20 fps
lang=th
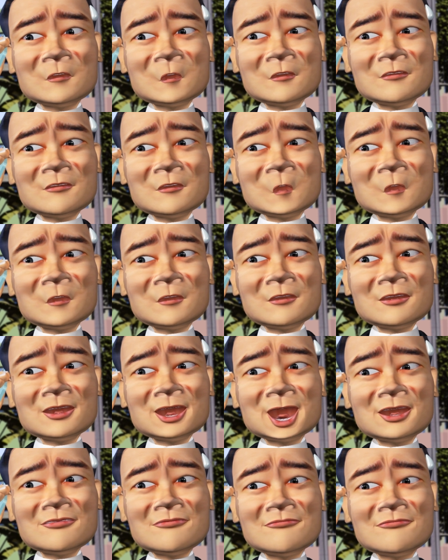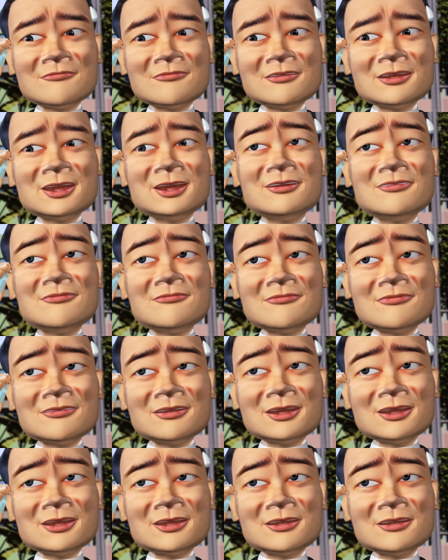เดี๋ยวนะครับไอ
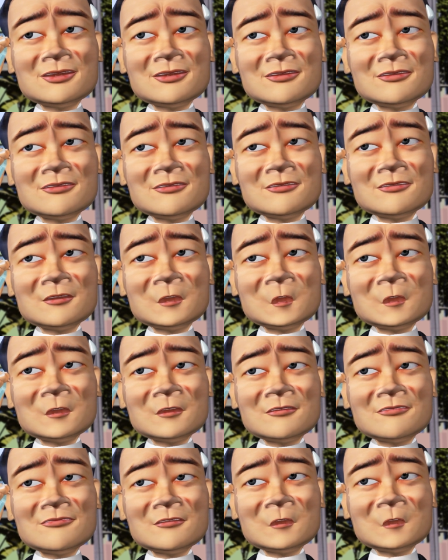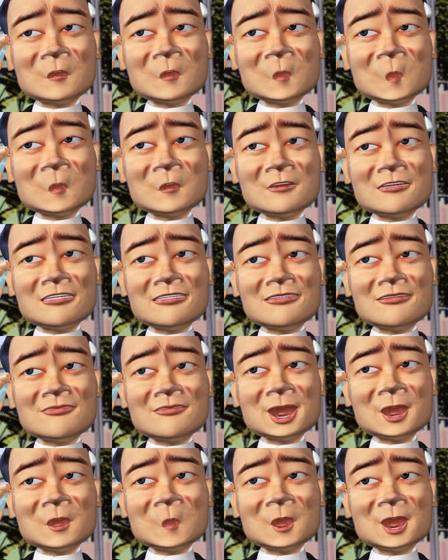อของคุณเนี่ย
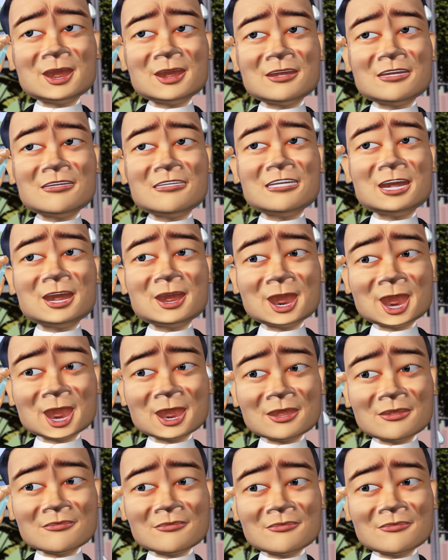มันสะกดว่ายังไงล่ะครับ